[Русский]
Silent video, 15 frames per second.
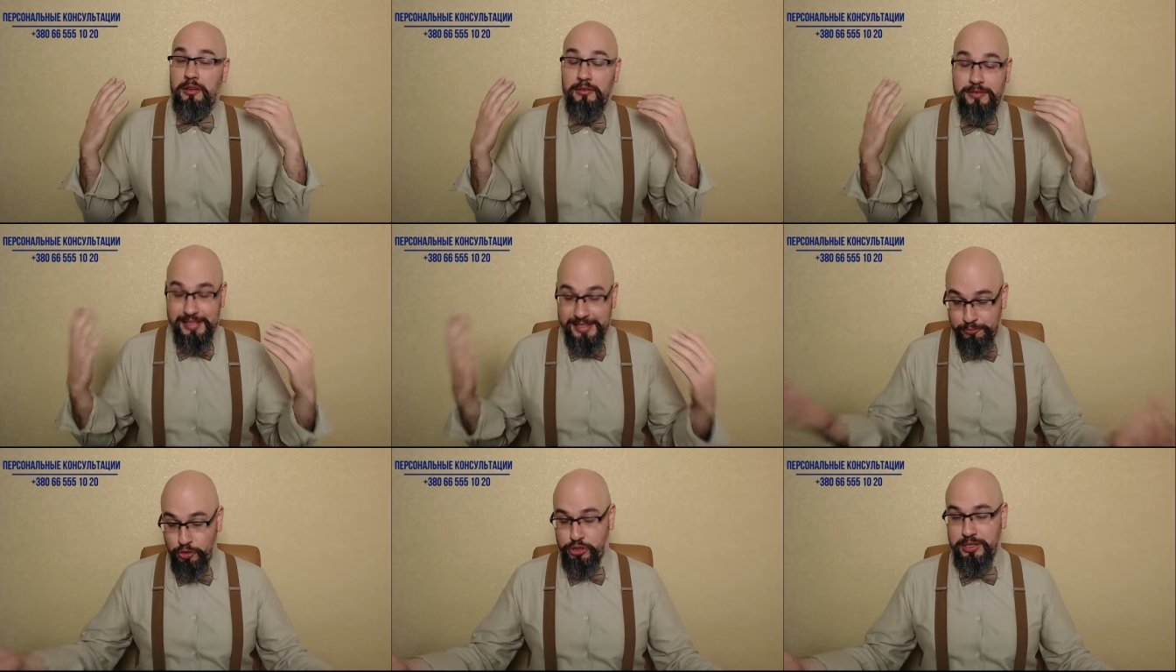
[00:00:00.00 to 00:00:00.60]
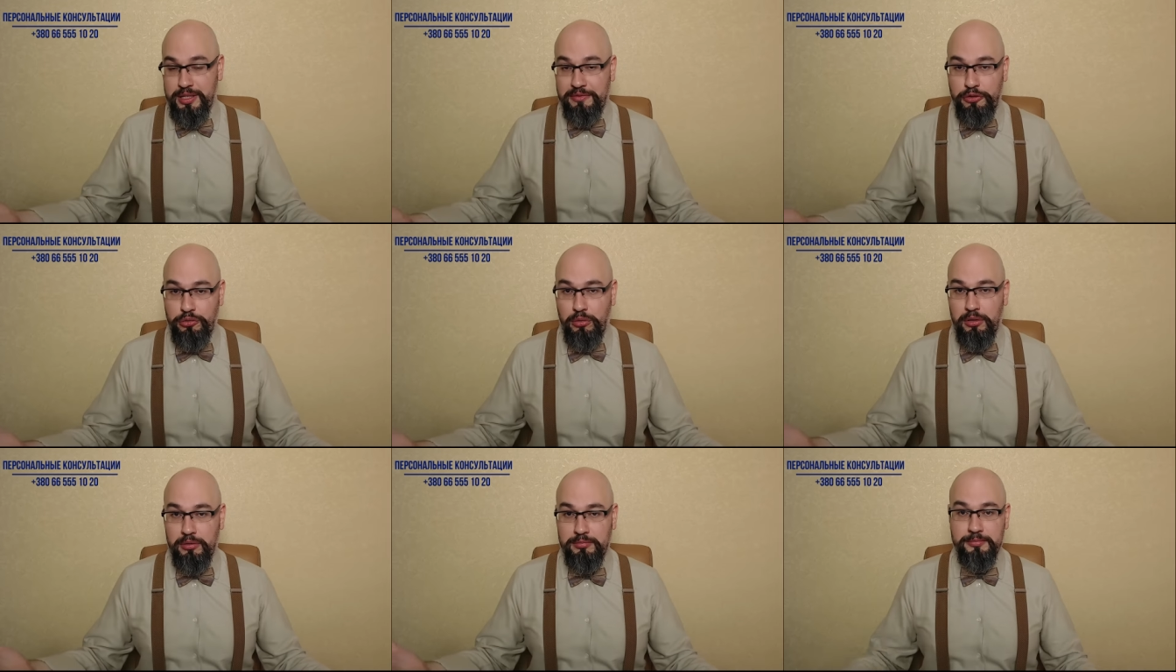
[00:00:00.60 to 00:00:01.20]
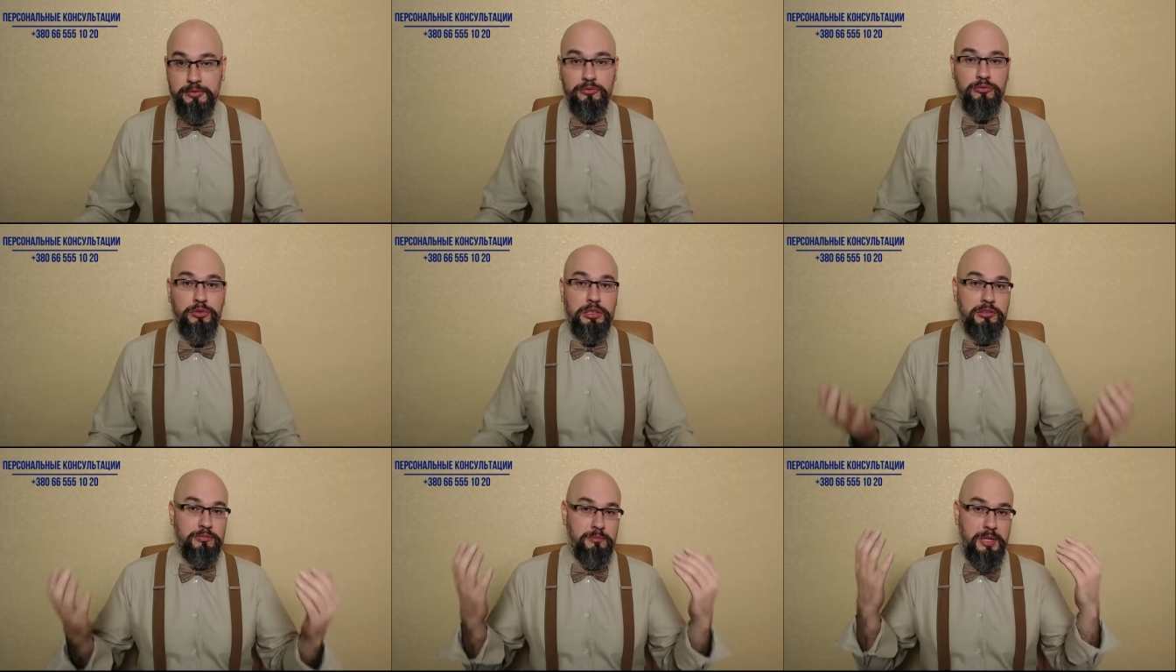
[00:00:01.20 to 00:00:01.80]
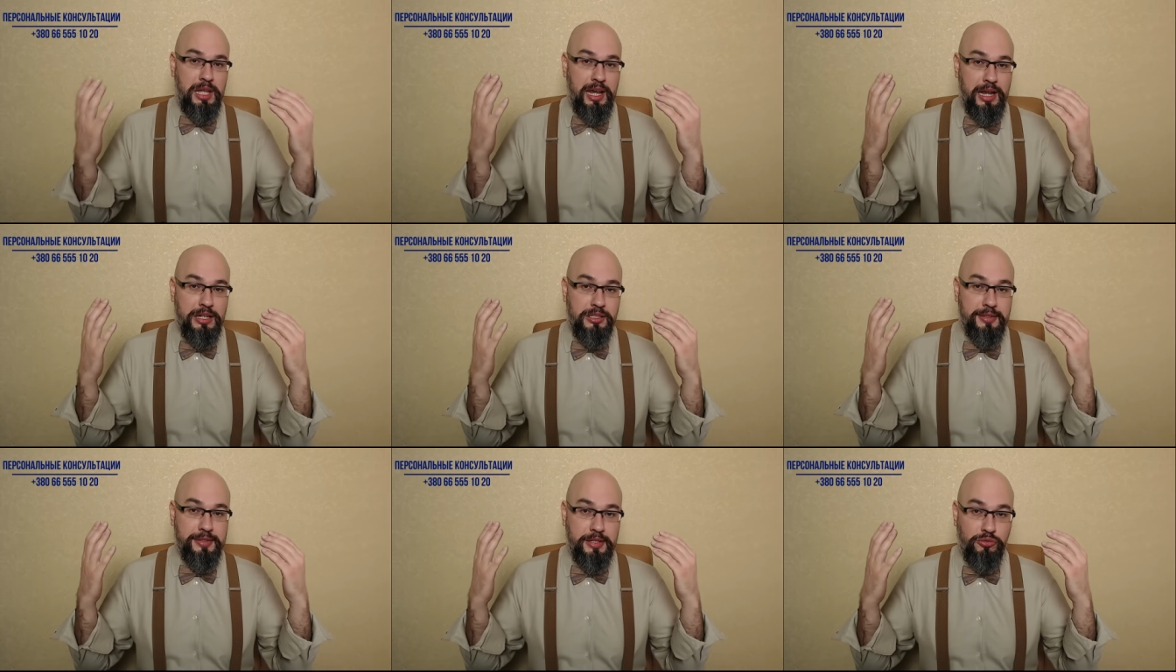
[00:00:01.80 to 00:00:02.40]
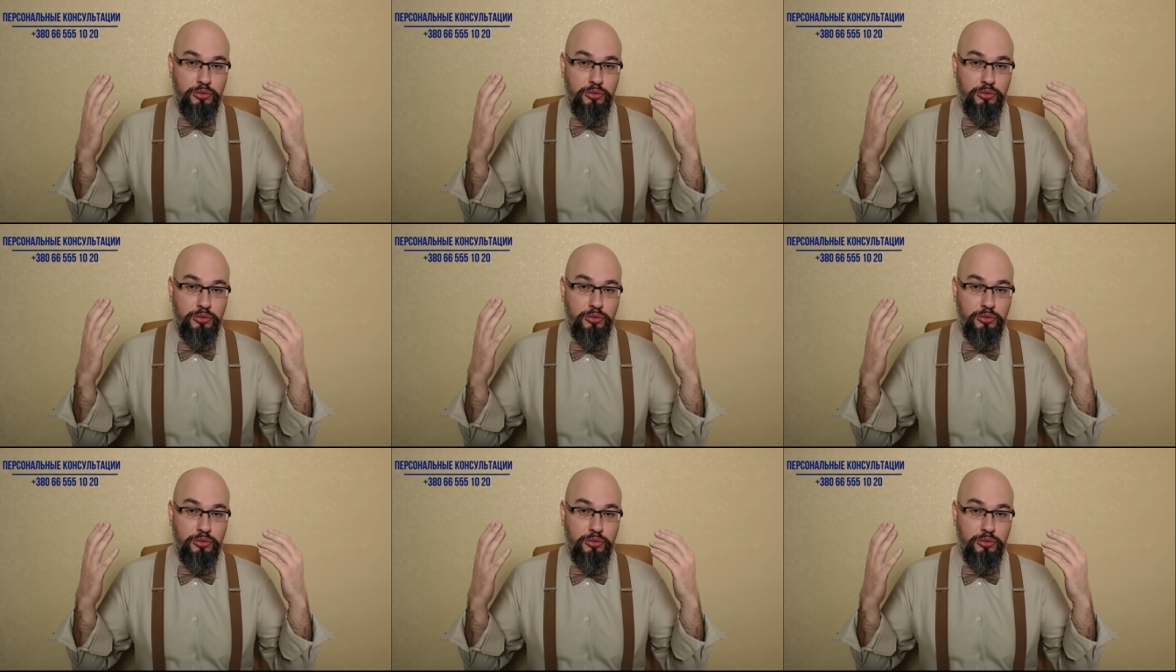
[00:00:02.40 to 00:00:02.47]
Возможно, все. Вот мне кажется,